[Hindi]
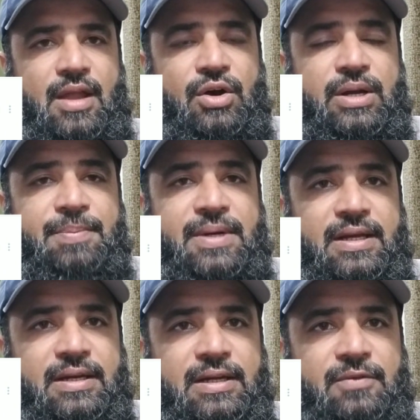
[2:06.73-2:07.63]
और
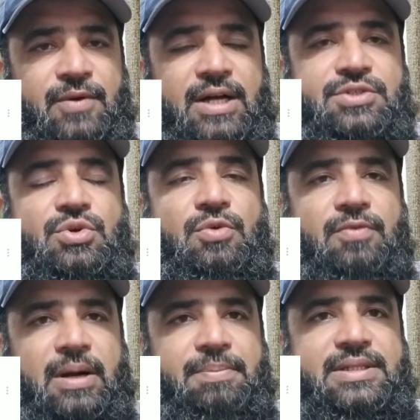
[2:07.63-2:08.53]
अपने इन अल्फाज को
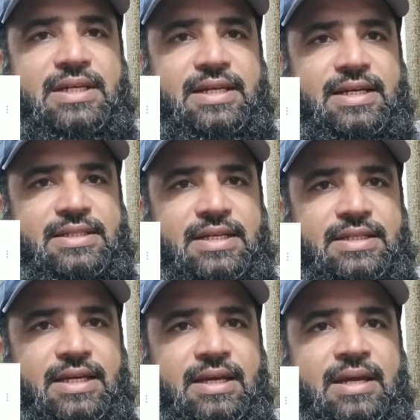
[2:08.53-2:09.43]
वापस लेना
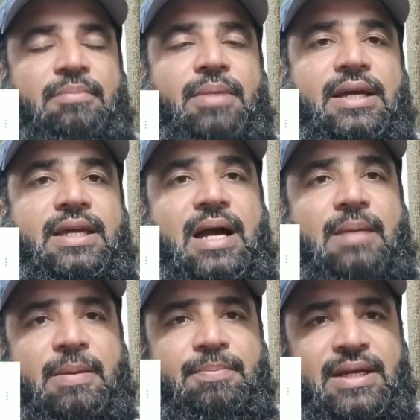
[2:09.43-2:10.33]
चाहिए बाकी
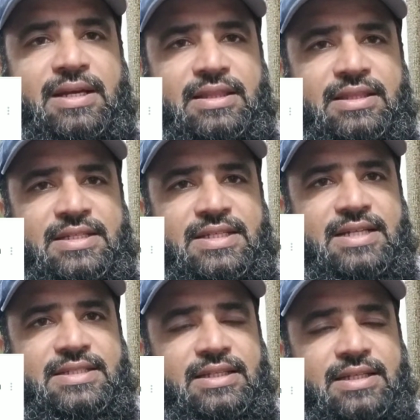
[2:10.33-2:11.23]
आप अपनी गंदी
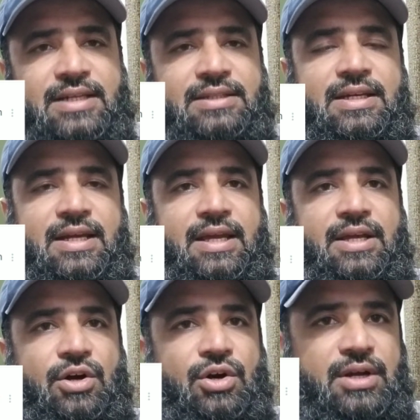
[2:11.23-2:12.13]
सियासत करते
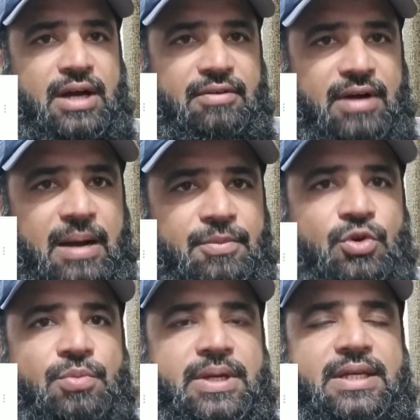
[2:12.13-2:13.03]
रहें और आवाम
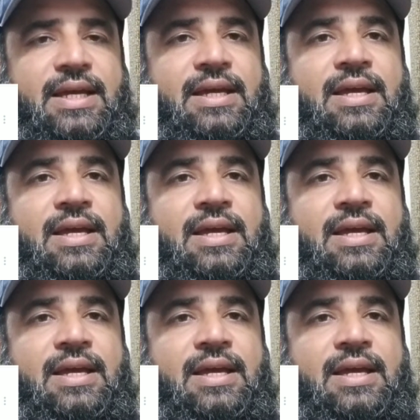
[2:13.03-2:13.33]
को भी ये